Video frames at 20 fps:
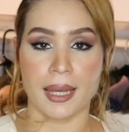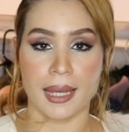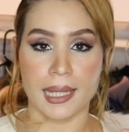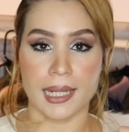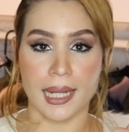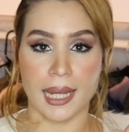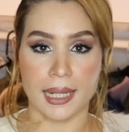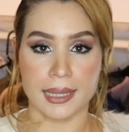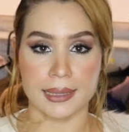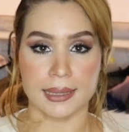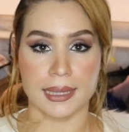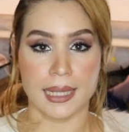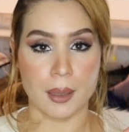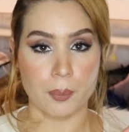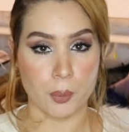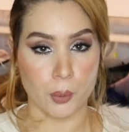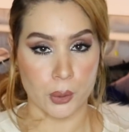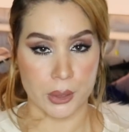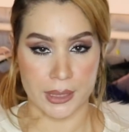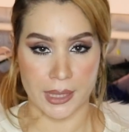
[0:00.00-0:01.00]
انا عندي
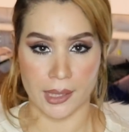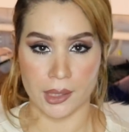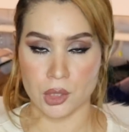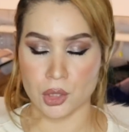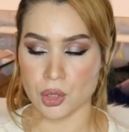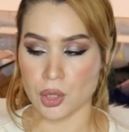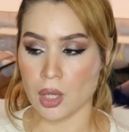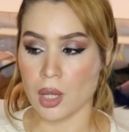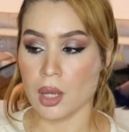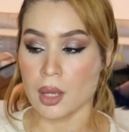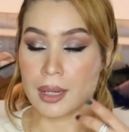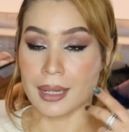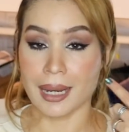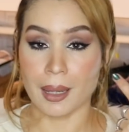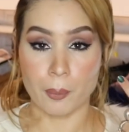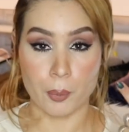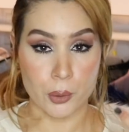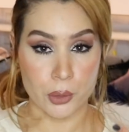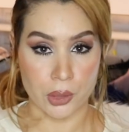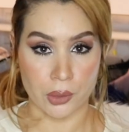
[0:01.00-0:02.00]
لابو سيش
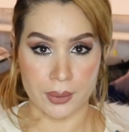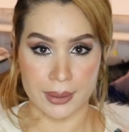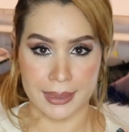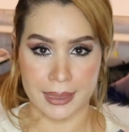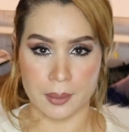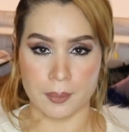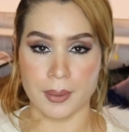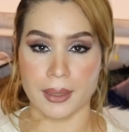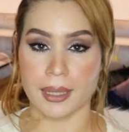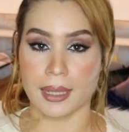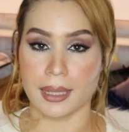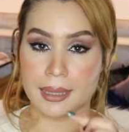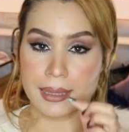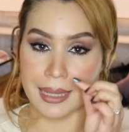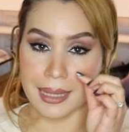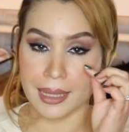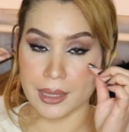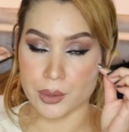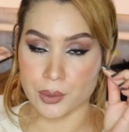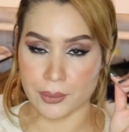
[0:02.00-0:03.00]
لابو سنسيبل
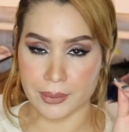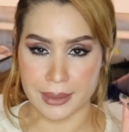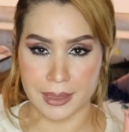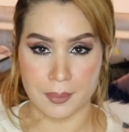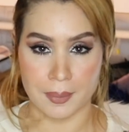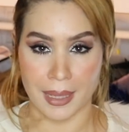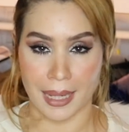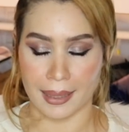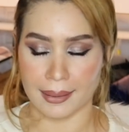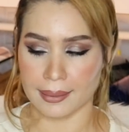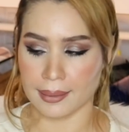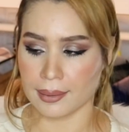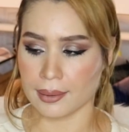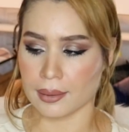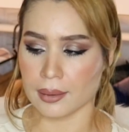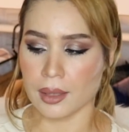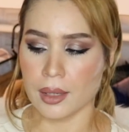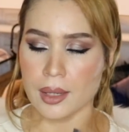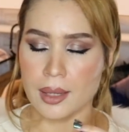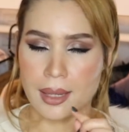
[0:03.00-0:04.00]
عناية سنسيبل على
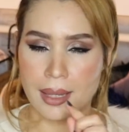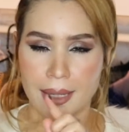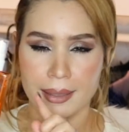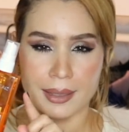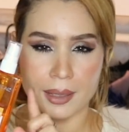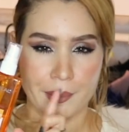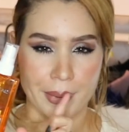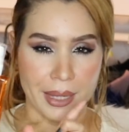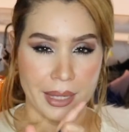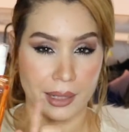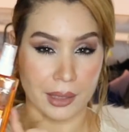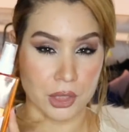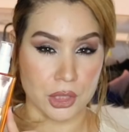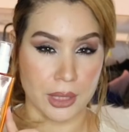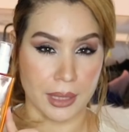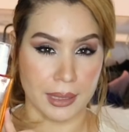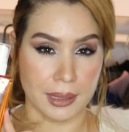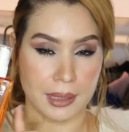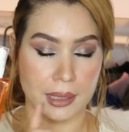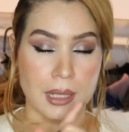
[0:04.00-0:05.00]
الاخر هذه ما يحرقش
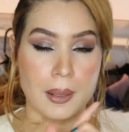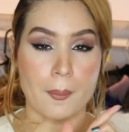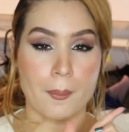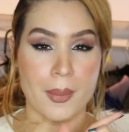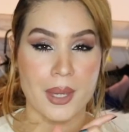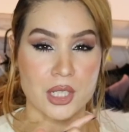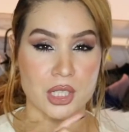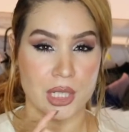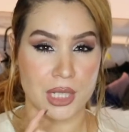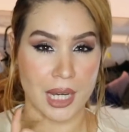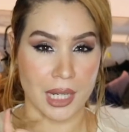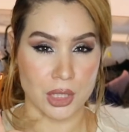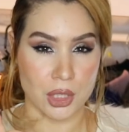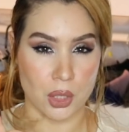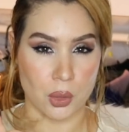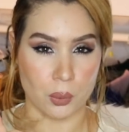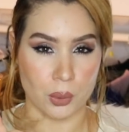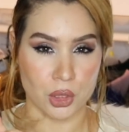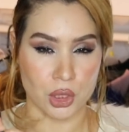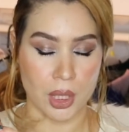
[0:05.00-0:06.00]
العينين ما
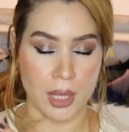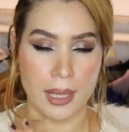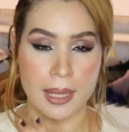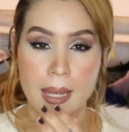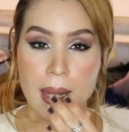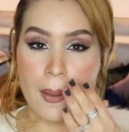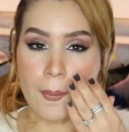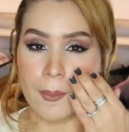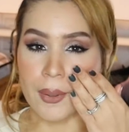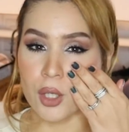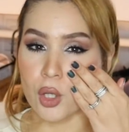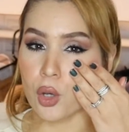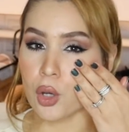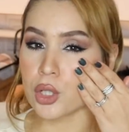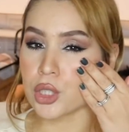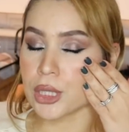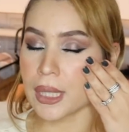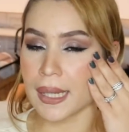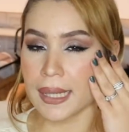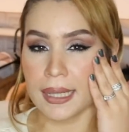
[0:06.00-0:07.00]
يشيحش الوجه ما
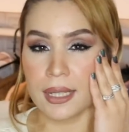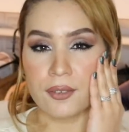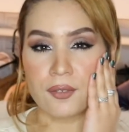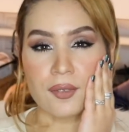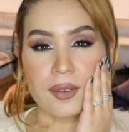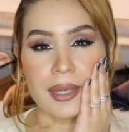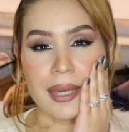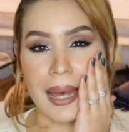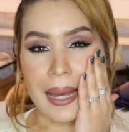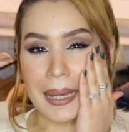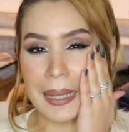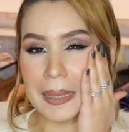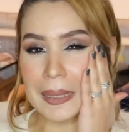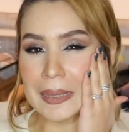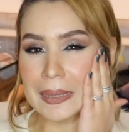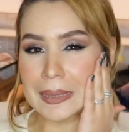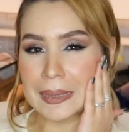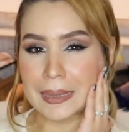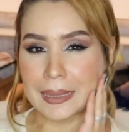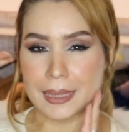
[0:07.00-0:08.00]
يقعدش هكا فيه هكا
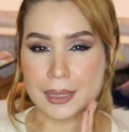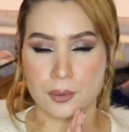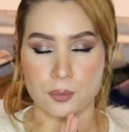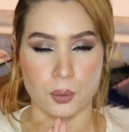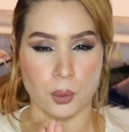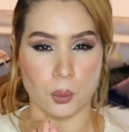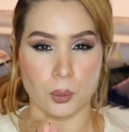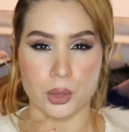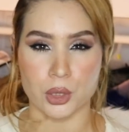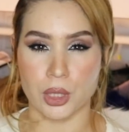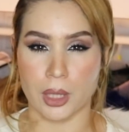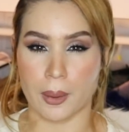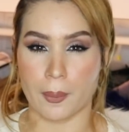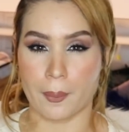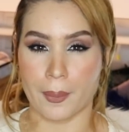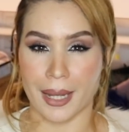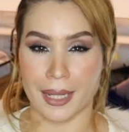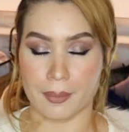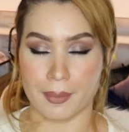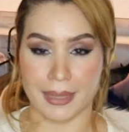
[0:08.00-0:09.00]
كي الزيت فوق وجهك
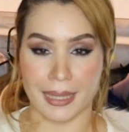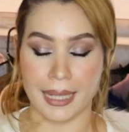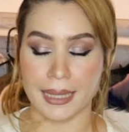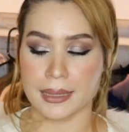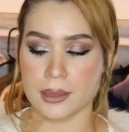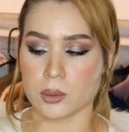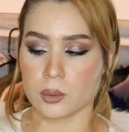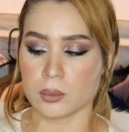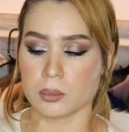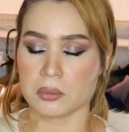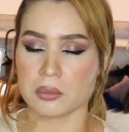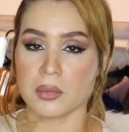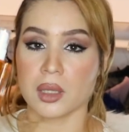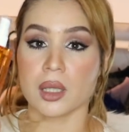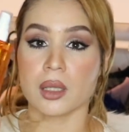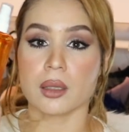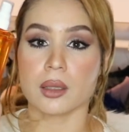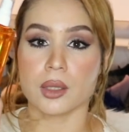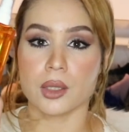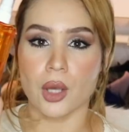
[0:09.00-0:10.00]
من بعد ما تغسله
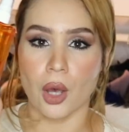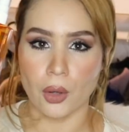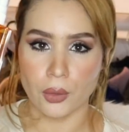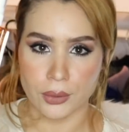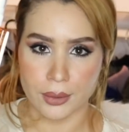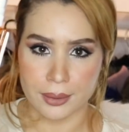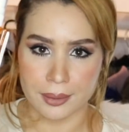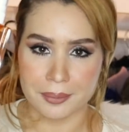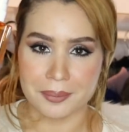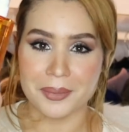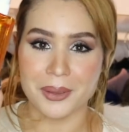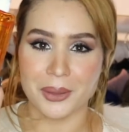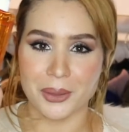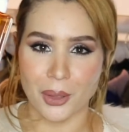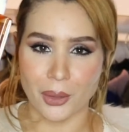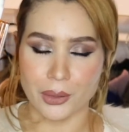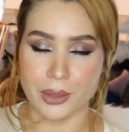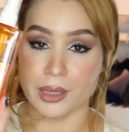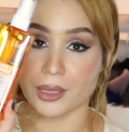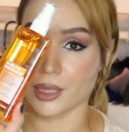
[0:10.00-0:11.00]
يقتل
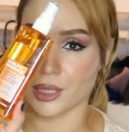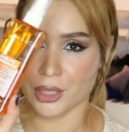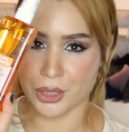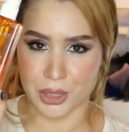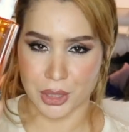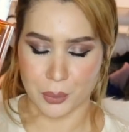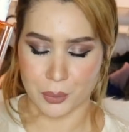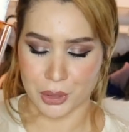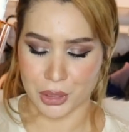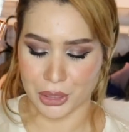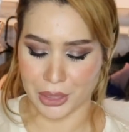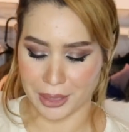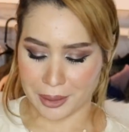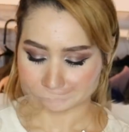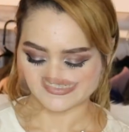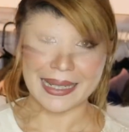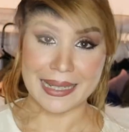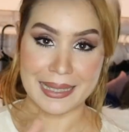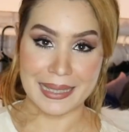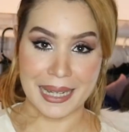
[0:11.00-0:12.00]
يقتل اجري وشري
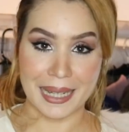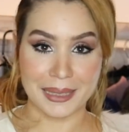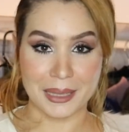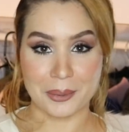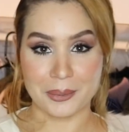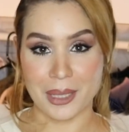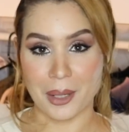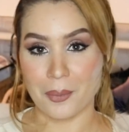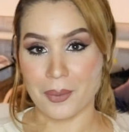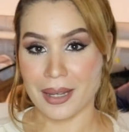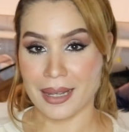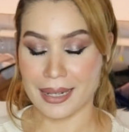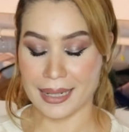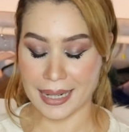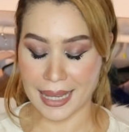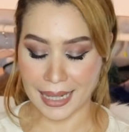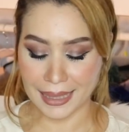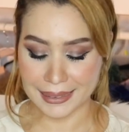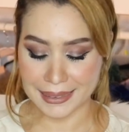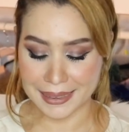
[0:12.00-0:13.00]
نتعدي توا
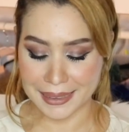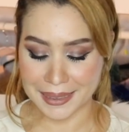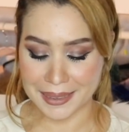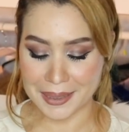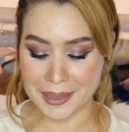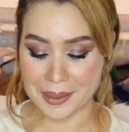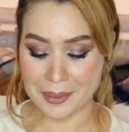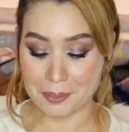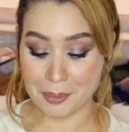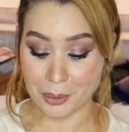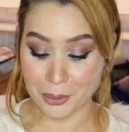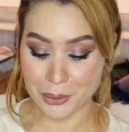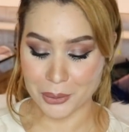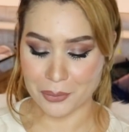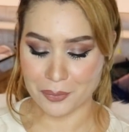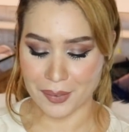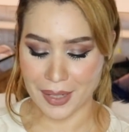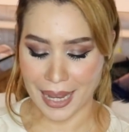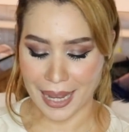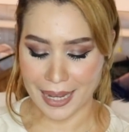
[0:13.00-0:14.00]
الارتيكل
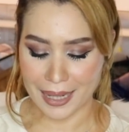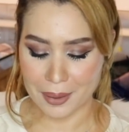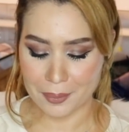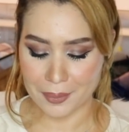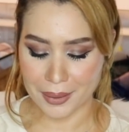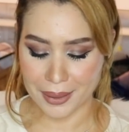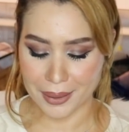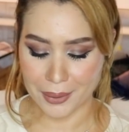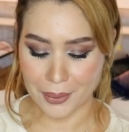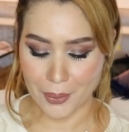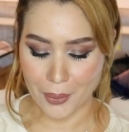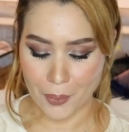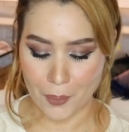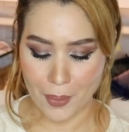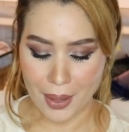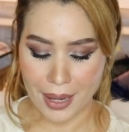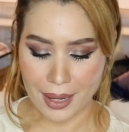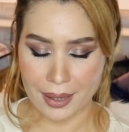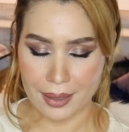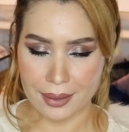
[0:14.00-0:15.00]
موجود في العالم اللي هو